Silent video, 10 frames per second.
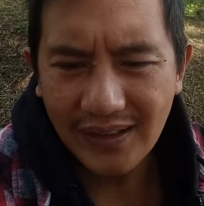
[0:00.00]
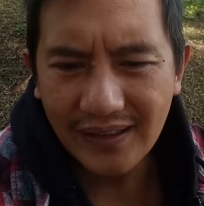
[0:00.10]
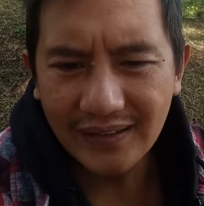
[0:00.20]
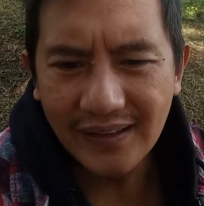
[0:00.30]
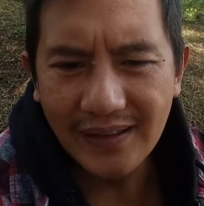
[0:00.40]

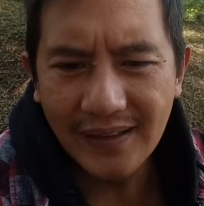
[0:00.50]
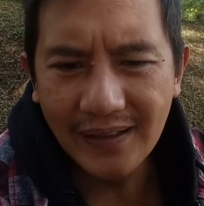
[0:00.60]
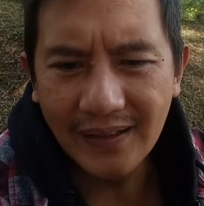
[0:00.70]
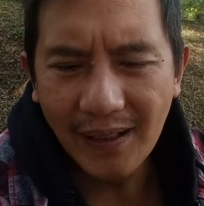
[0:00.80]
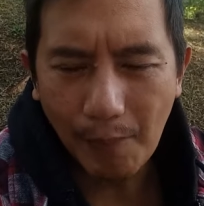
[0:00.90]

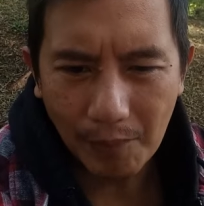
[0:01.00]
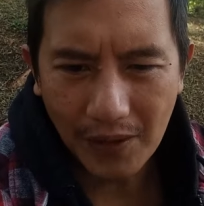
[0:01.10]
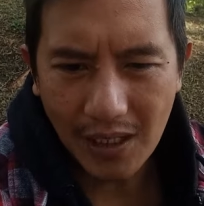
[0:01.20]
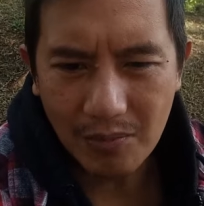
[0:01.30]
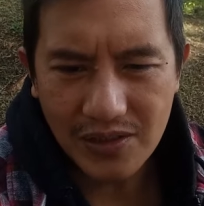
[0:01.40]
iti
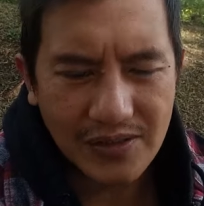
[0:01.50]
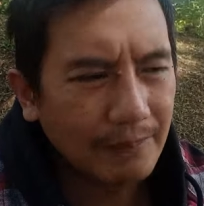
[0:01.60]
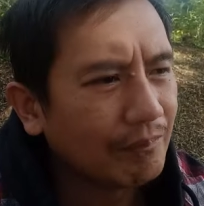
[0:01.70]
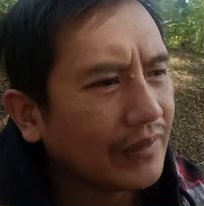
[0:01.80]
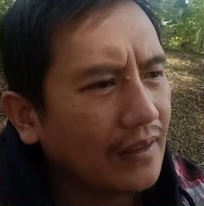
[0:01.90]
napalpalabas.
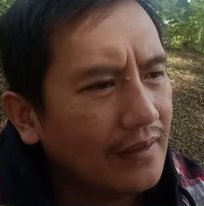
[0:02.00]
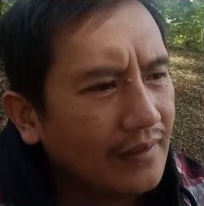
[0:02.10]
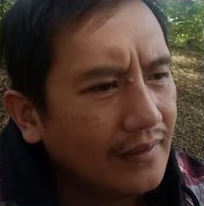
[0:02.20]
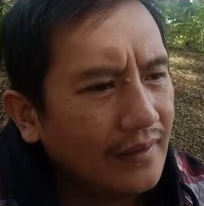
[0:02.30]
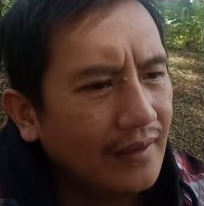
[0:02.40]

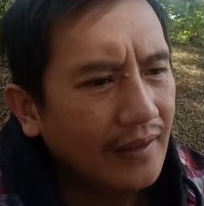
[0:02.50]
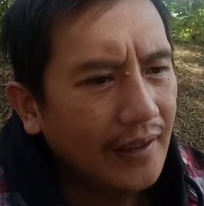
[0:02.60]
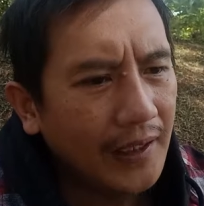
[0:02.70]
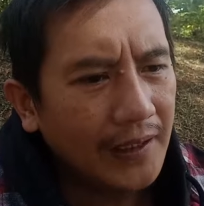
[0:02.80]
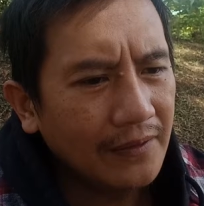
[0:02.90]

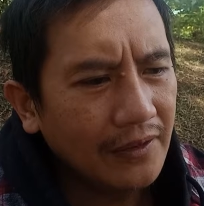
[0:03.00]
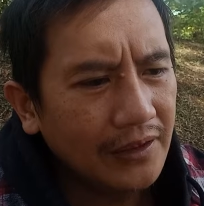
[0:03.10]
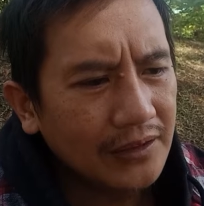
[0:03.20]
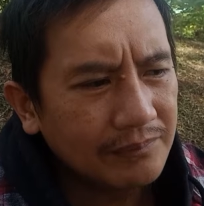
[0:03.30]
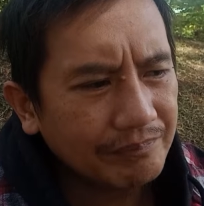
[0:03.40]
And
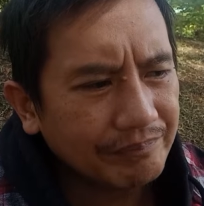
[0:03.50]
uh,